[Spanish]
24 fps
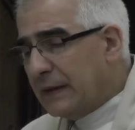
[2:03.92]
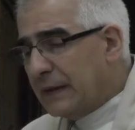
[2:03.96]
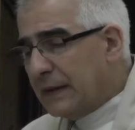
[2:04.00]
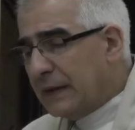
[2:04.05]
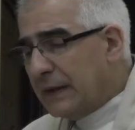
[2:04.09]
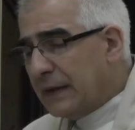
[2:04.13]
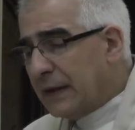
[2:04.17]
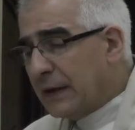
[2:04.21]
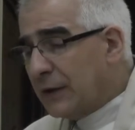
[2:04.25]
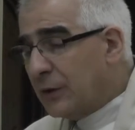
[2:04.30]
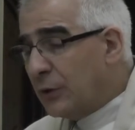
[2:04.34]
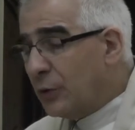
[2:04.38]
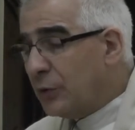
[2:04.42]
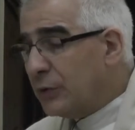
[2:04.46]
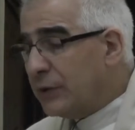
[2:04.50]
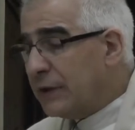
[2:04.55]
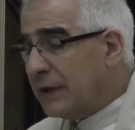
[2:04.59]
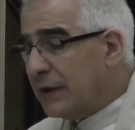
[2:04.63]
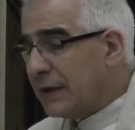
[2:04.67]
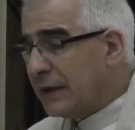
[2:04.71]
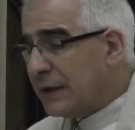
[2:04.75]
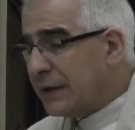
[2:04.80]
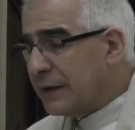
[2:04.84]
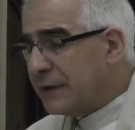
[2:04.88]
la
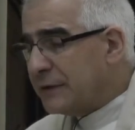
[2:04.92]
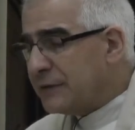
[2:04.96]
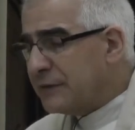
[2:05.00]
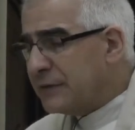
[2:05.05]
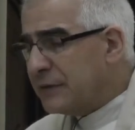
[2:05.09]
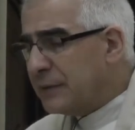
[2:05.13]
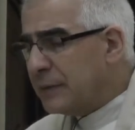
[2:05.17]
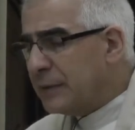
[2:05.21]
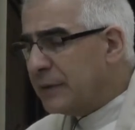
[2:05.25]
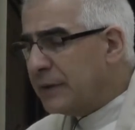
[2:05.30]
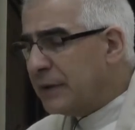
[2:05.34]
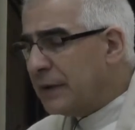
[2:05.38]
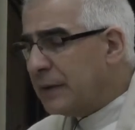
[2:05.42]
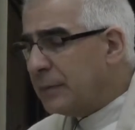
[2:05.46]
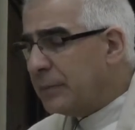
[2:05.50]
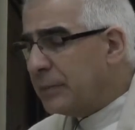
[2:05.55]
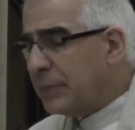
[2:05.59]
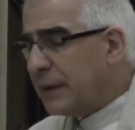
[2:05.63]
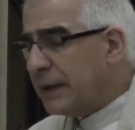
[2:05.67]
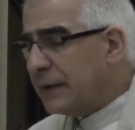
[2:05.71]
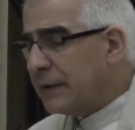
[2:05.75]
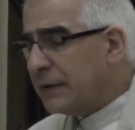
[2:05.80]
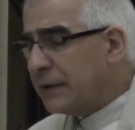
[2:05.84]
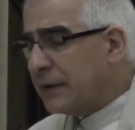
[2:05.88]
gloria que recibe del
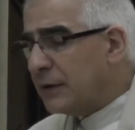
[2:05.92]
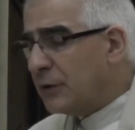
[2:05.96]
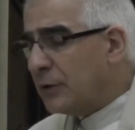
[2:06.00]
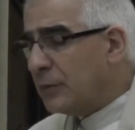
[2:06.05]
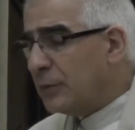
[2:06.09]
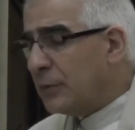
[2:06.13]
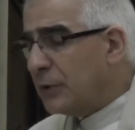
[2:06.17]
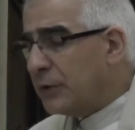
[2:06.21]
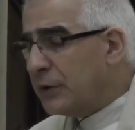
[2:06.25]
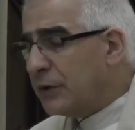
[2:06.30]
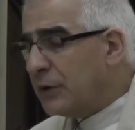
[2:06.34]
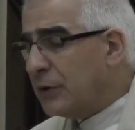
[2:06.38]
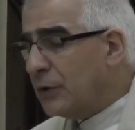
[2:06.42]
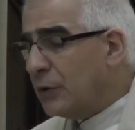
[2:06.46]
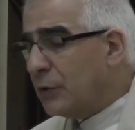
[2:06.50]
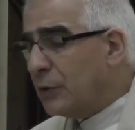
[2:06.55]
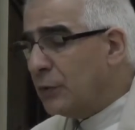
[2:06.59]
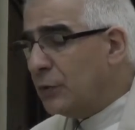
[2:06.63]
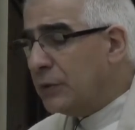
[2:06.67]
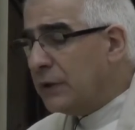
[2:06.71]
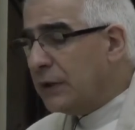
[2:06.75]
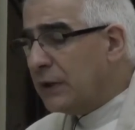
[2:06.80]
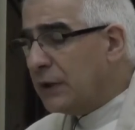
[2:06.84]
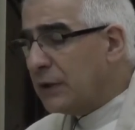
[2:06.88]
Padre como Hijo
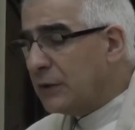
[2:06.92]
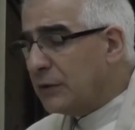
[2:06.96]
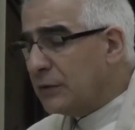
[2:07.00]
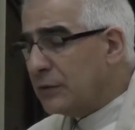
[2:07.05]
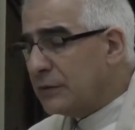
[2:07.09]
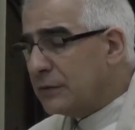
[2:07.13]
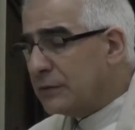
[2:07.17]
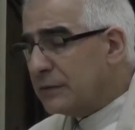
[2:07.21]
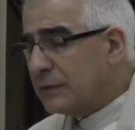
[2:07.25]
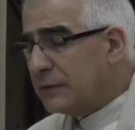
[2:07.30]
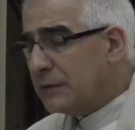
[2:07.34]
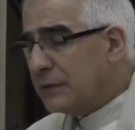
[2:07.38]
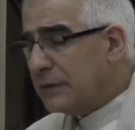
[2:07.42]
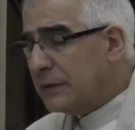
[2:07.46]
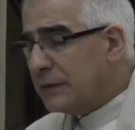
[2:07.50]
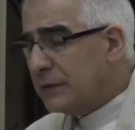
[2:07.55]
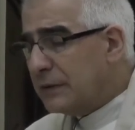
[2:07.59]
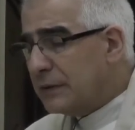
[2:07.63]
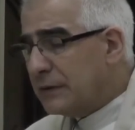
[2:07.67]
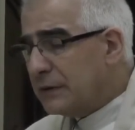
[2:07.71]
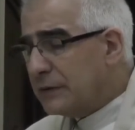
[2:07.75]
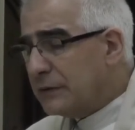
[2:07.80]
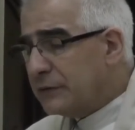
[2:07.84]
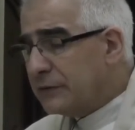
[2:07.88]
único
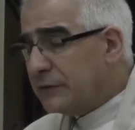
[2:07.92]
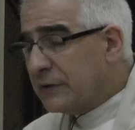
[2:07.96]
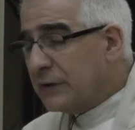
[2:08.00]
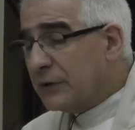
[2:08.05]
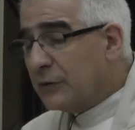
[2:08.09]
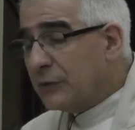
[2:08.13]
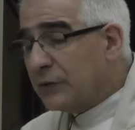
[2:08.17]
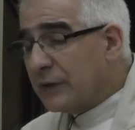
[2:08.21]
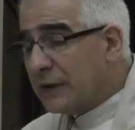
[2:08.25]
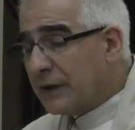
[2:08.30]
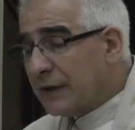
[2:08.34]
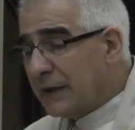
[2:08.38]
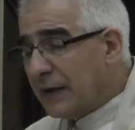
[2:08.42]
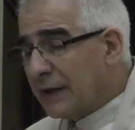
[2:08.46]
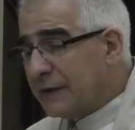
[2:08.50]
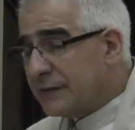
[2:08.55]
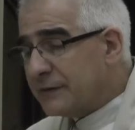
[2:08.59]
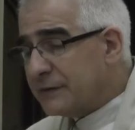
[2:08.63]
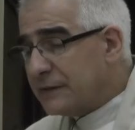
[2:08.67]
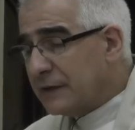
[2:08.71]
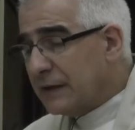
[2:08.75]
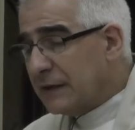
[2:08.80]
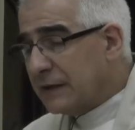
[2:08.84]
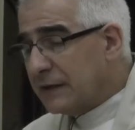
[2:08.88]
lleno de
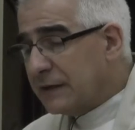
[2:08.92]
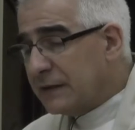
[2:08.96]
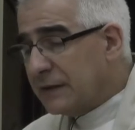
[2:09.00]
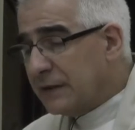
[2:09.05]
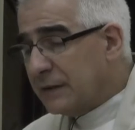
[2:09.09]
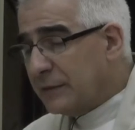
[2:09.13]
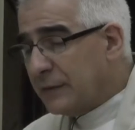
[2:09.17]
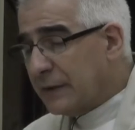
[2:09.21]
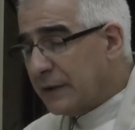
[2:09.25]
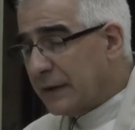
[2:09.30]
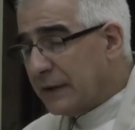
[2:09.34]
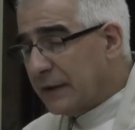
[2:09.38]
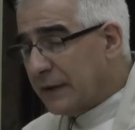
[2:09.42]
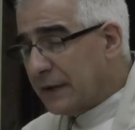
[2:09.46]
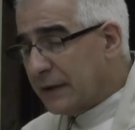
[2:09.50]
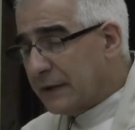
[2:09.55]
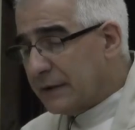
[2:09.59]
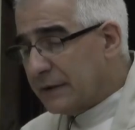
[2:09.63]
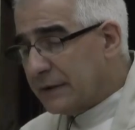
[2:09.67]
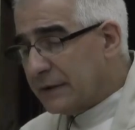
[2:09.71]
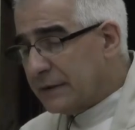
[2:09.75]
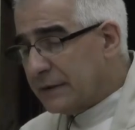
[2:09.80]
gracia y de verdad.